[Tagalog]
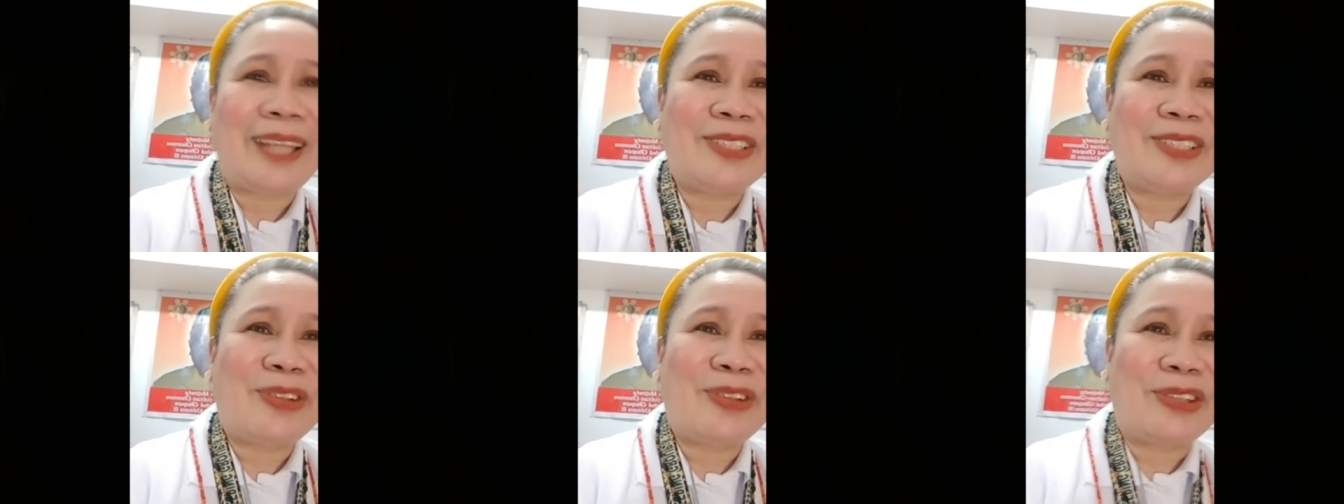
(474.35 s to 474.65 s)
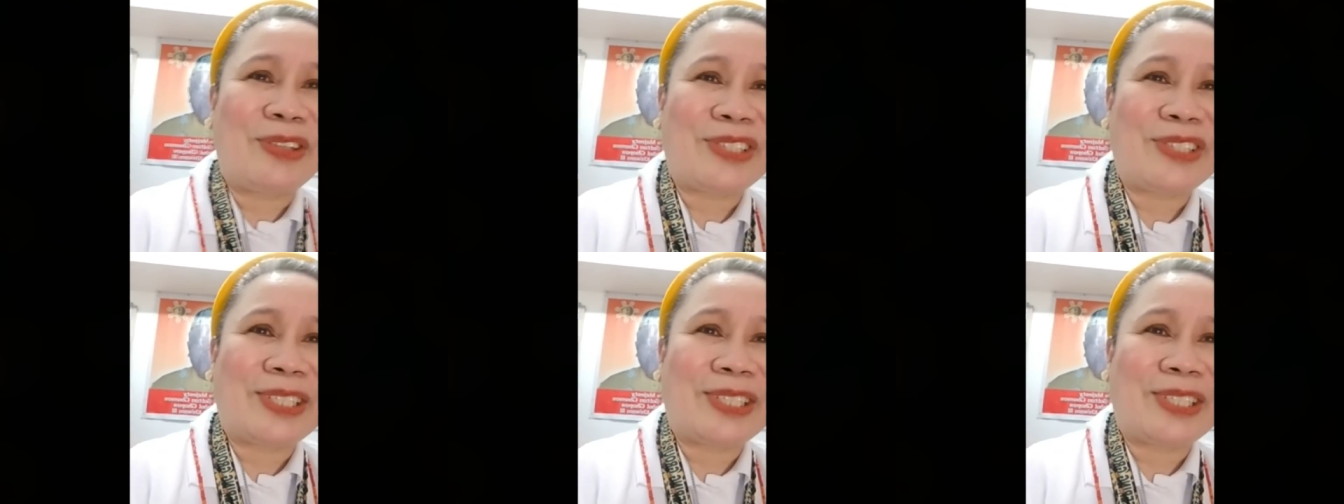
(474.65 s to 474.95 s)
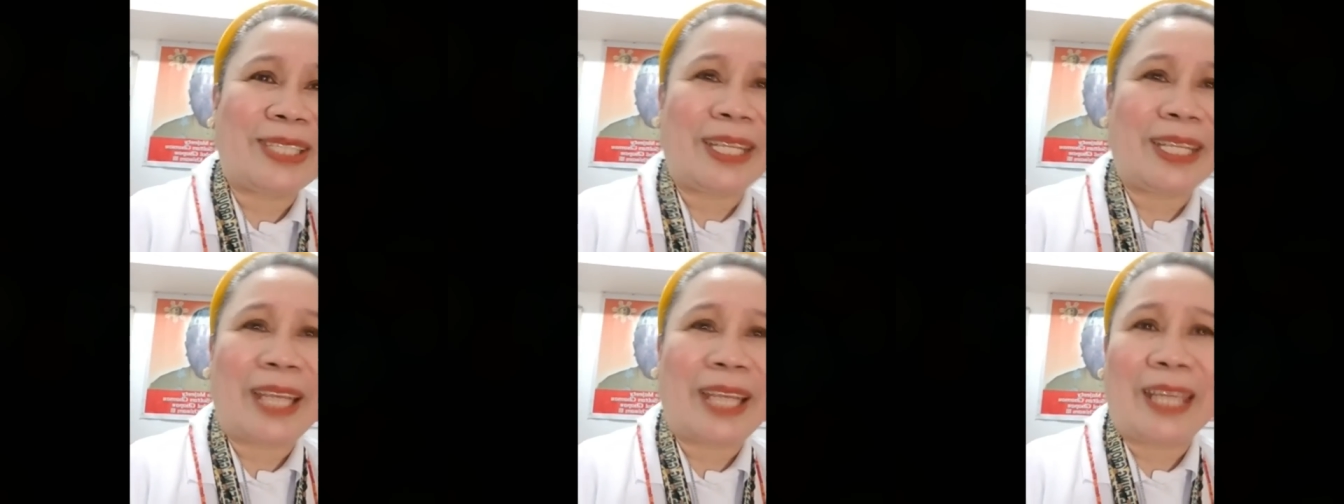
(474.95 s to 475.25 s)
mukha
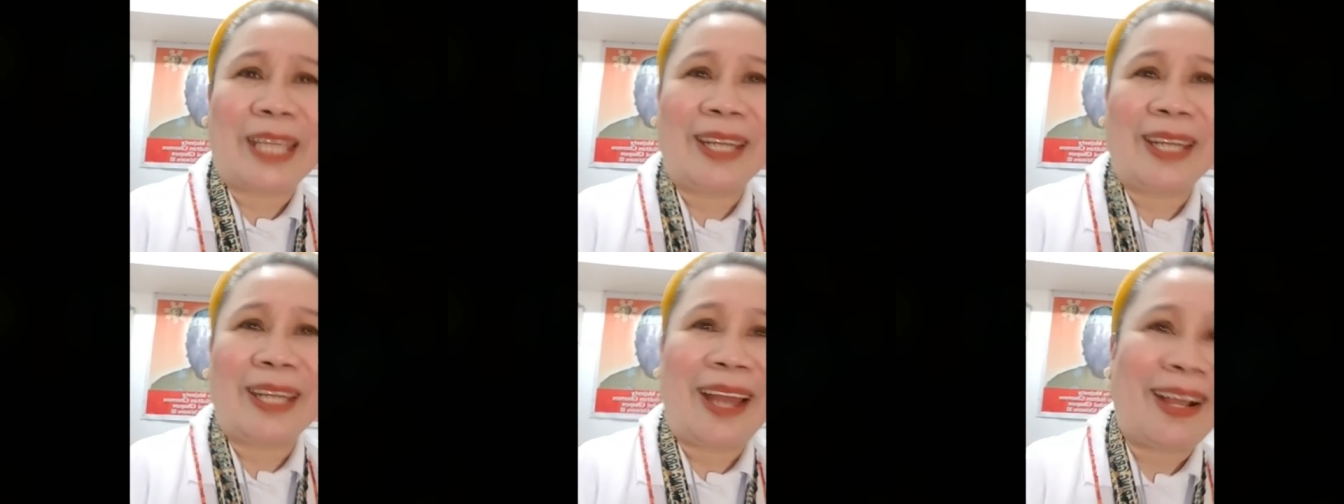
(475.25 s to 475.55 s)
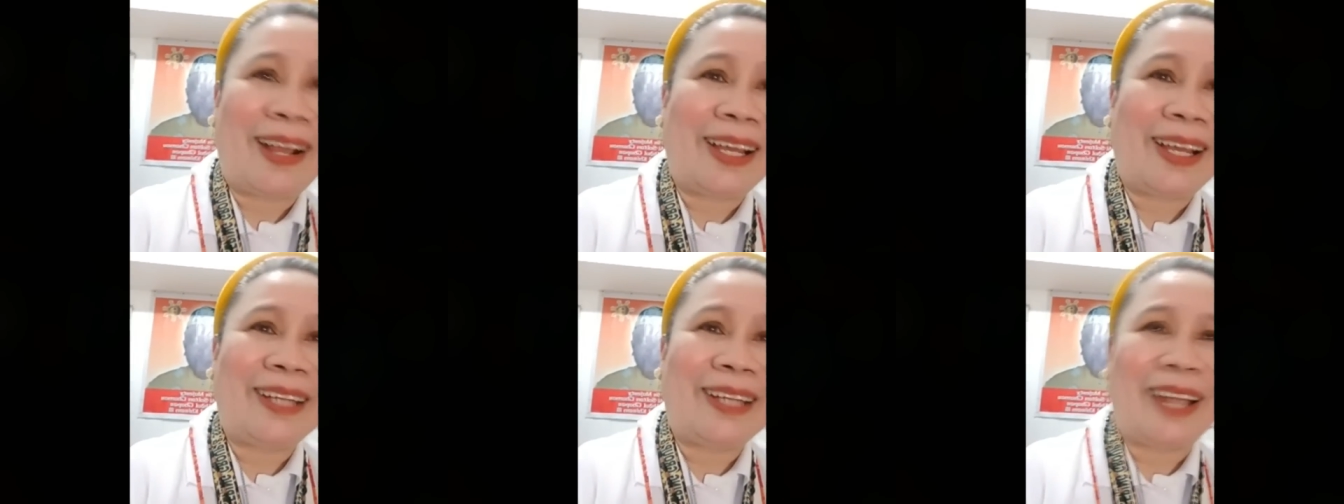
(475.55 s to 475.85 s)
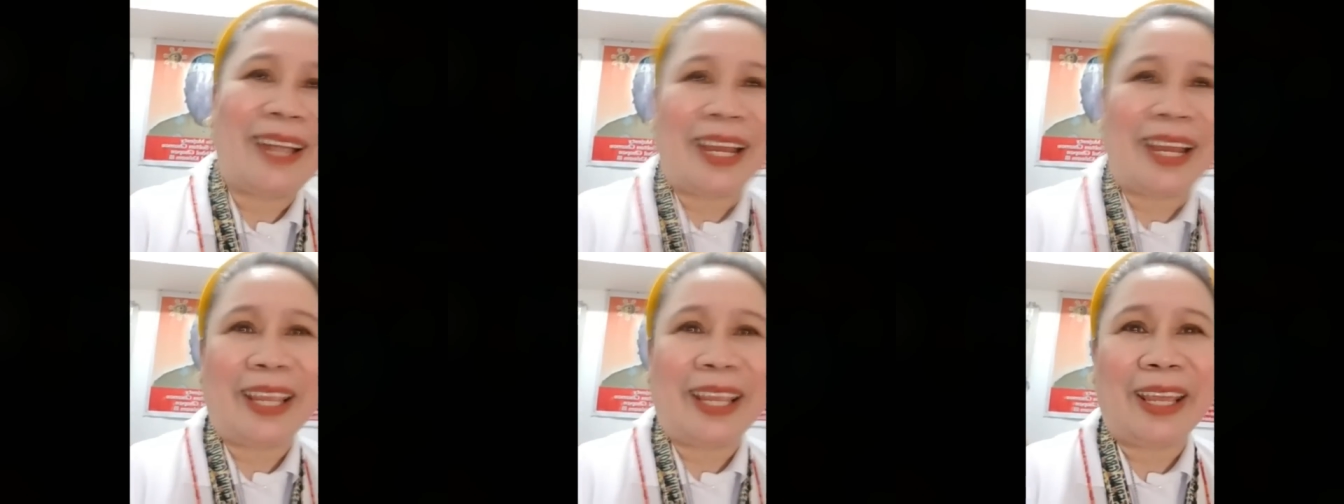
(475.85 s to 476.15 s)
ni mahal na
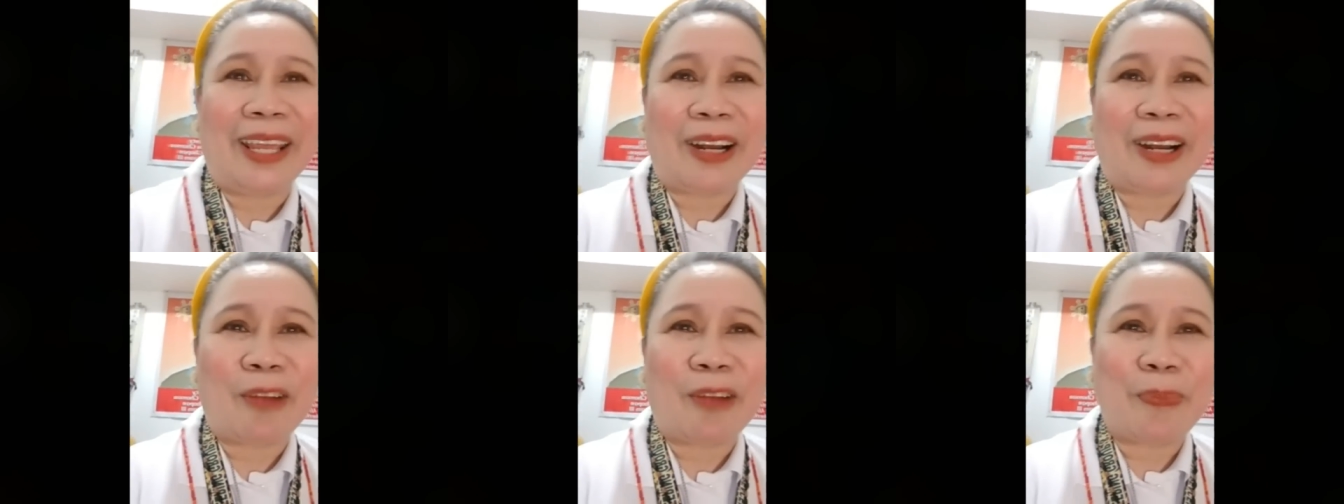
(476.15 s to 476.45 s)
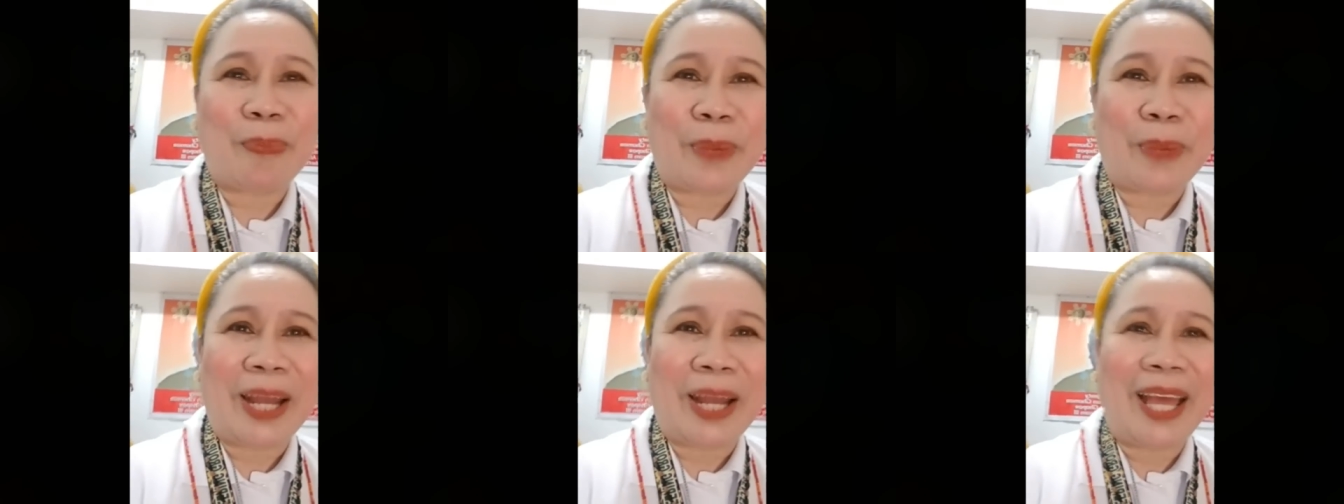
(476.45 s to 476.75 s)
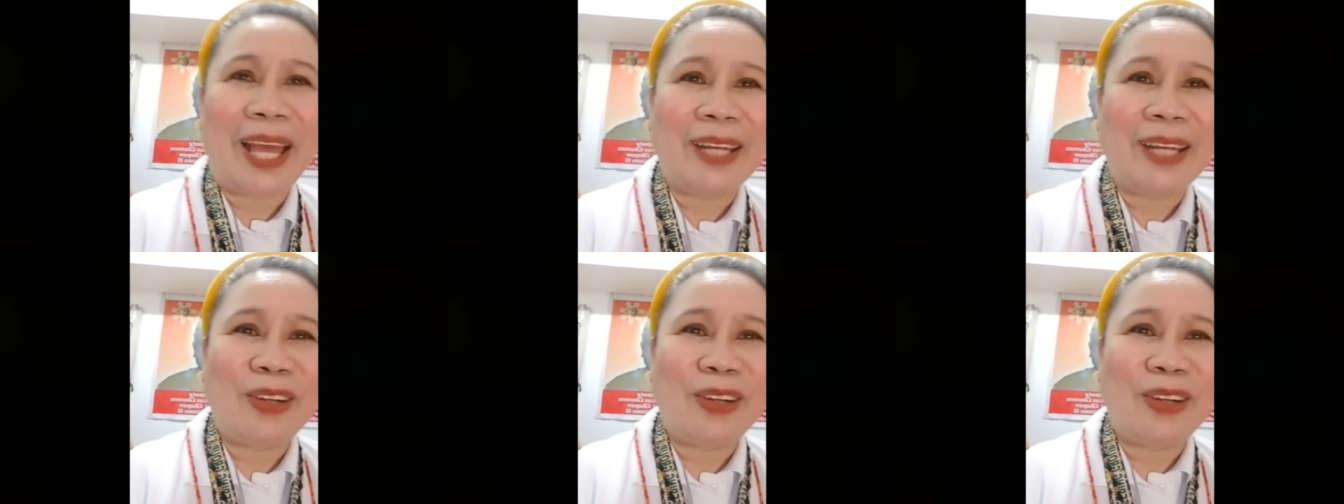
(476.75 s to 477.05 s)
hari na bilang
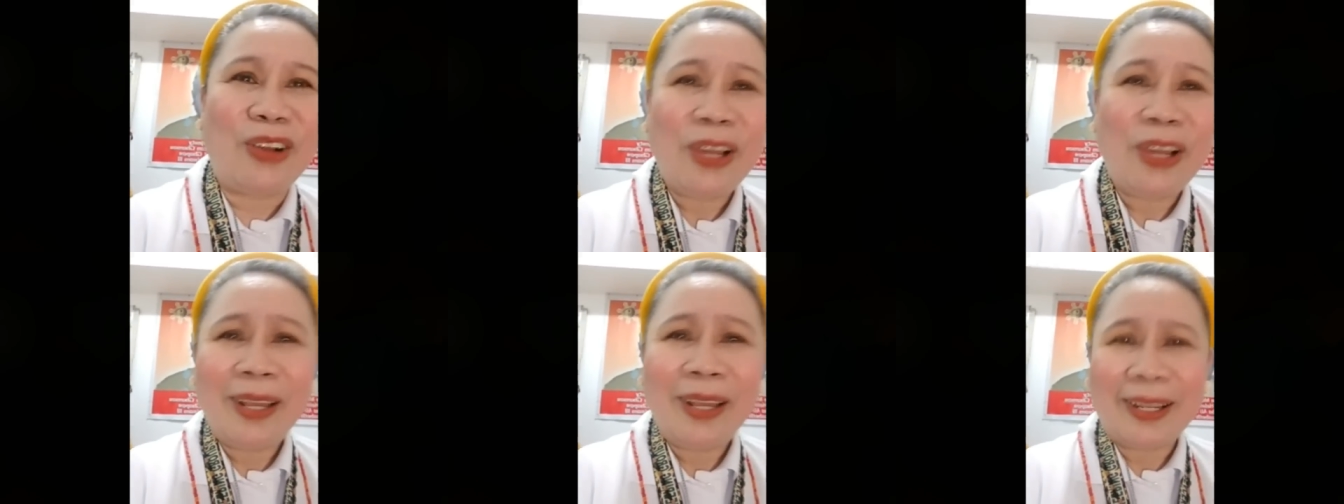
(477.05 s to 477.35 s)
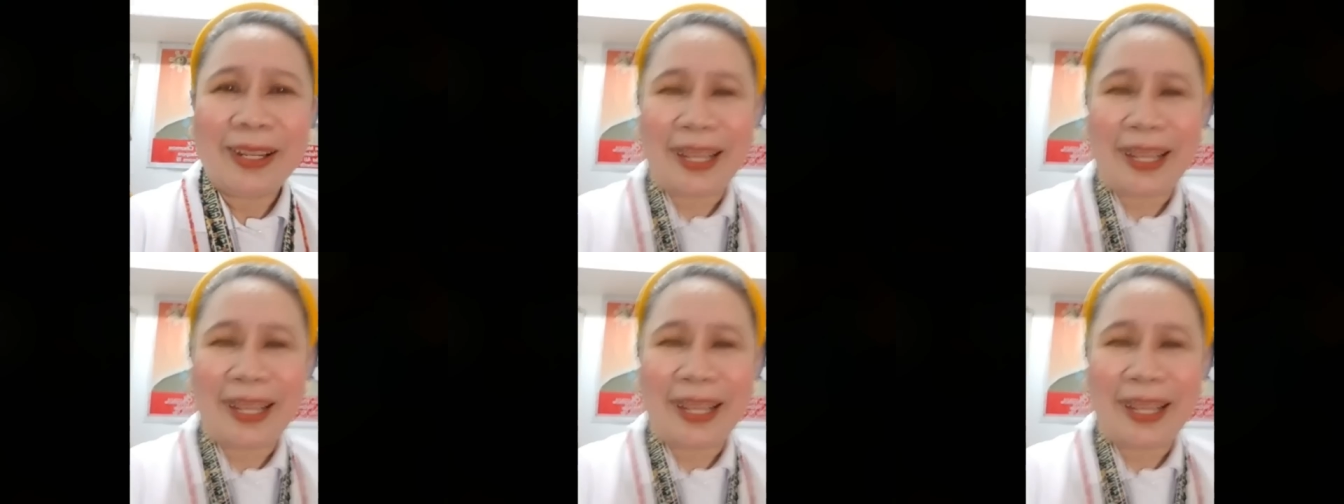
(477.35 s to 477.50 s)
aso.